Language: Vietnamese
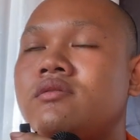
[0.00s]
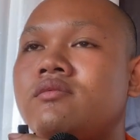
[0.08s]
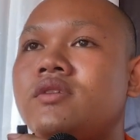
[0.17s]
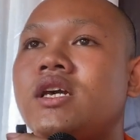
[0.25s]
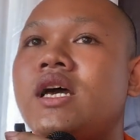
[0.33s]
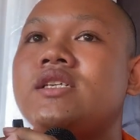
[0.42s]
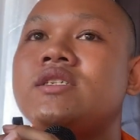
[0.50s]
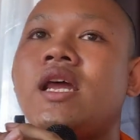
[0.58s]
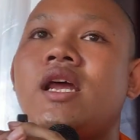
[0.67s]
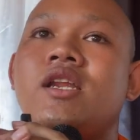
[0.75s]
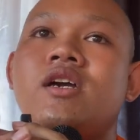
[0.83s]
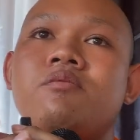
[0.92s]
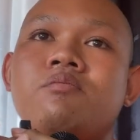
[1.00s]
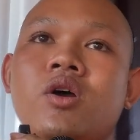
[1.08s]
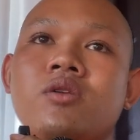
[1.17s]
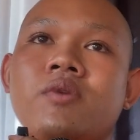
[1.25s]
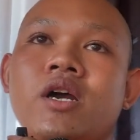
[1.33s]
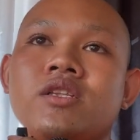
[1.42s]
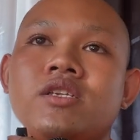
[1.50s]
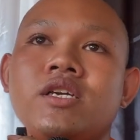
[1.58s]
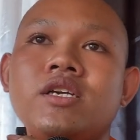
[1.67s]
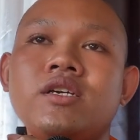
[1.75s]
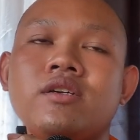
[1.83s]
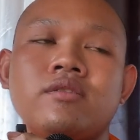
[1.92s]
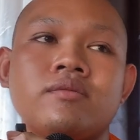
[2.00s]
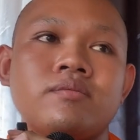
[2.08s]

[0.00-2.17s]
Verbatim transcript: vì là xe lực bông phong chứ